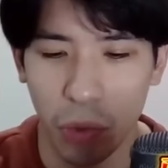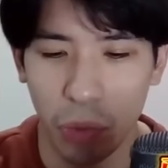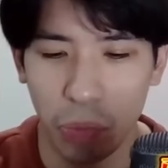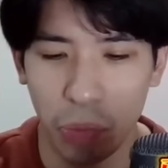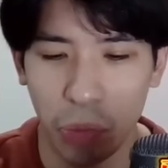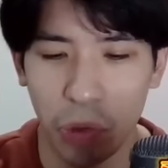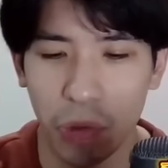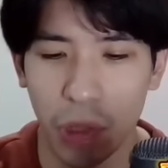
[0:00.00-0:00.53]

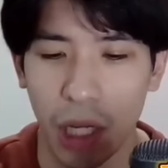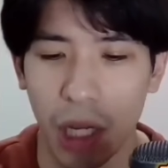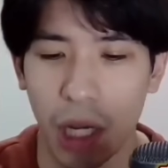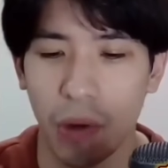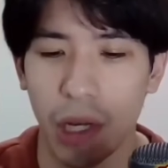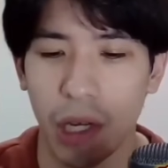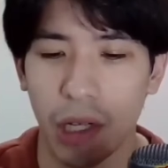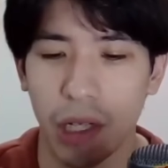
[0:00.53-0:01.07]
根本は
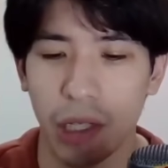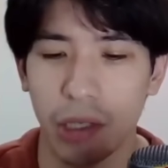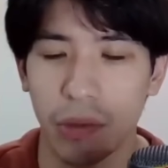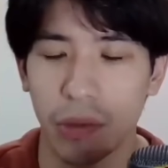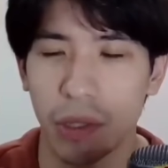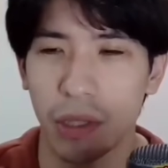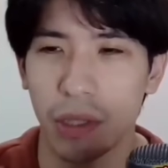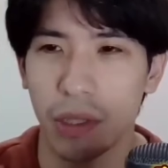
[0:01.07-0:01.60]
変わらないん
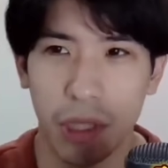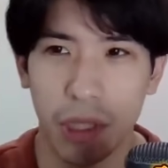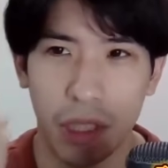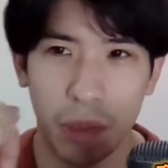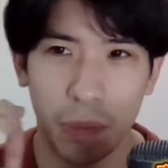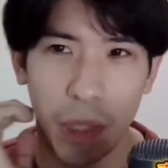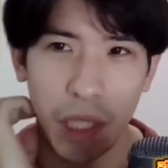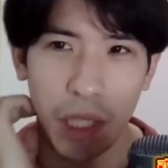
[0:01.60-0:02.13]
だよね別に
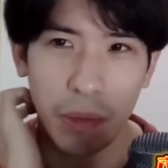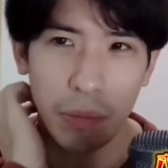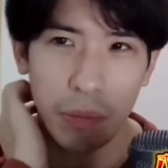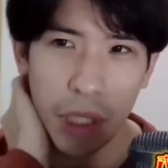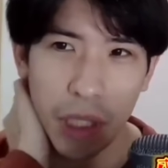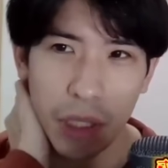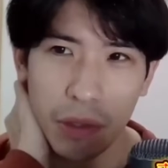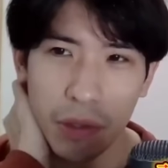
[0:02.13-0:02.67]

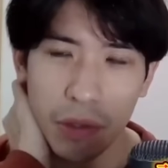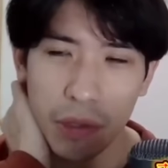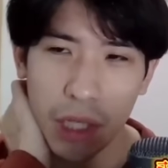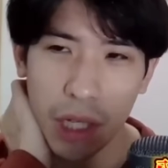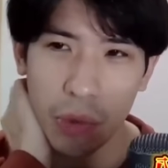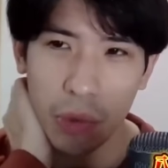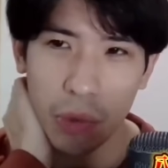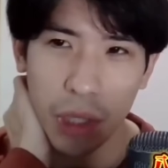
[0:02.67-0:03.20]
スペインピック
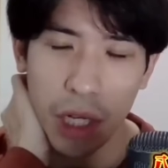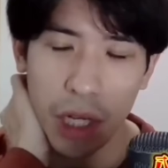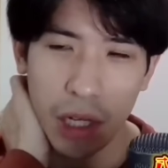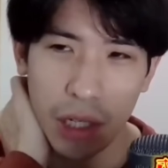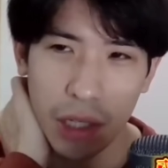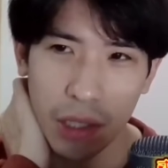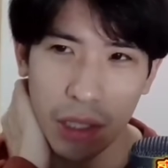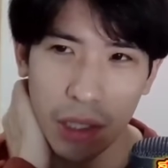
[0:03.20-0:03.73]
だろう
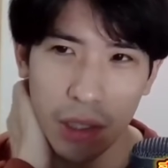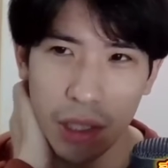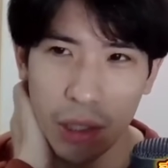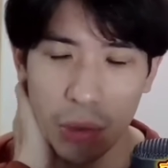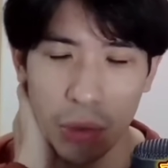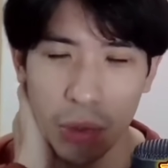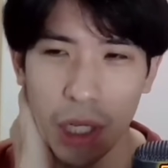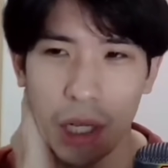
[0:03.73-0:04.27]
が何
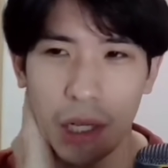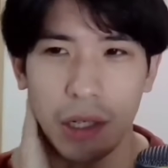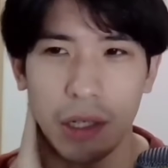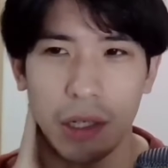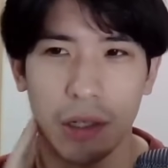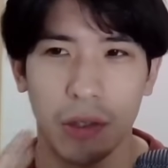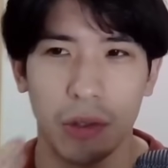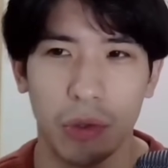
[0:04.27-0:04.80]
だろうが